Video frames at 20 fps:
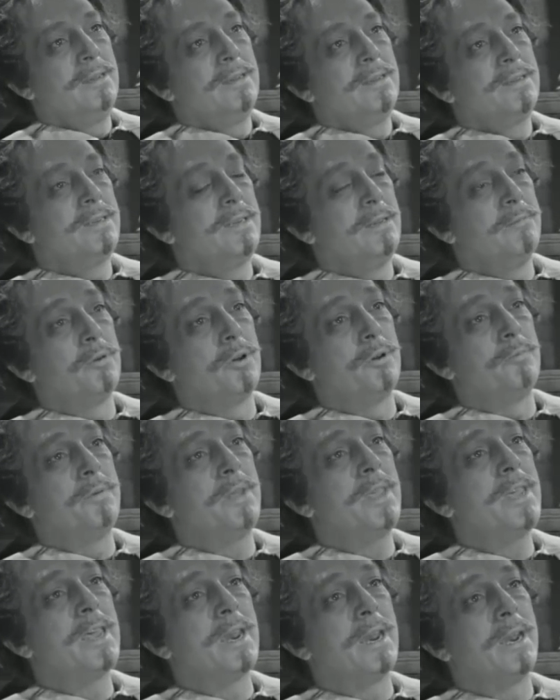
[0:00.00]
Si
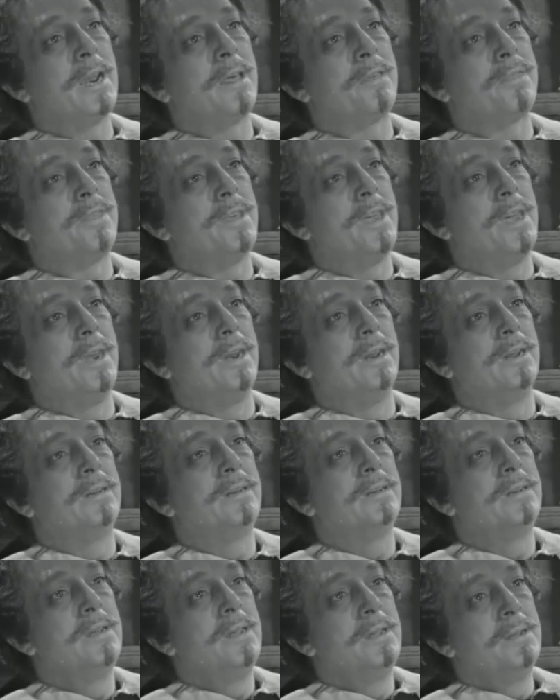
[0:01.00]
volviera a nacer
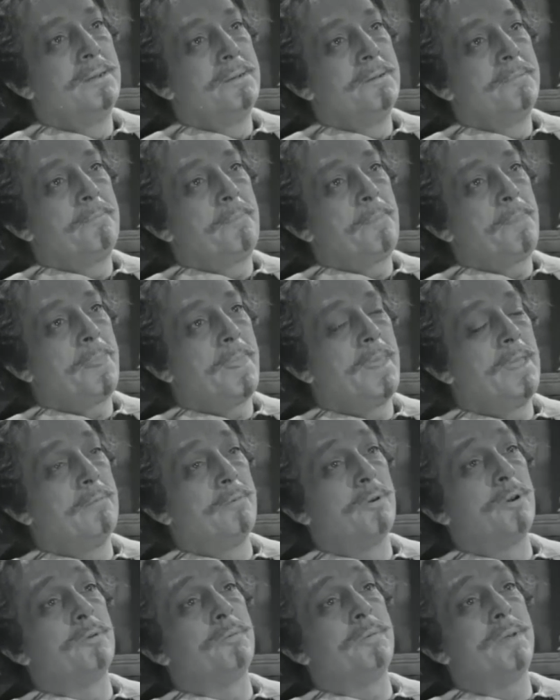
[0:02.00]
y
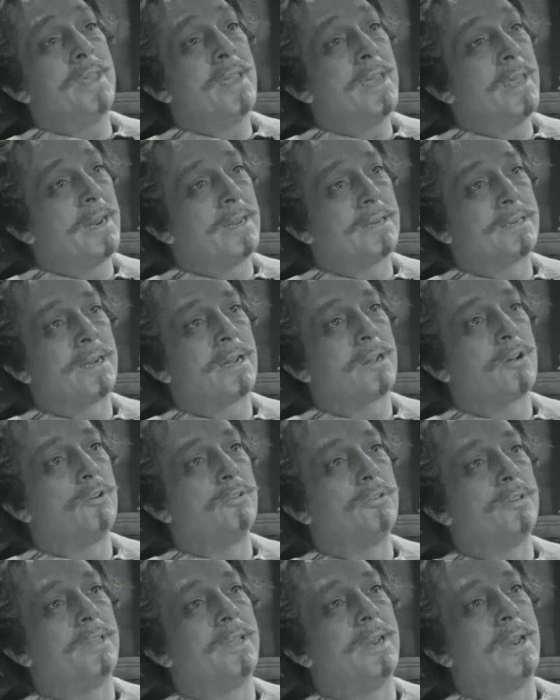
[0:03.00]
volvieras a
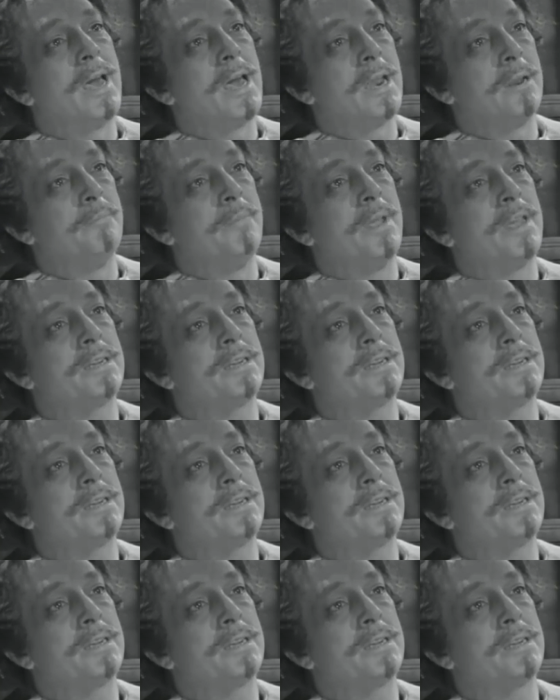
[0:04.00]
condenarme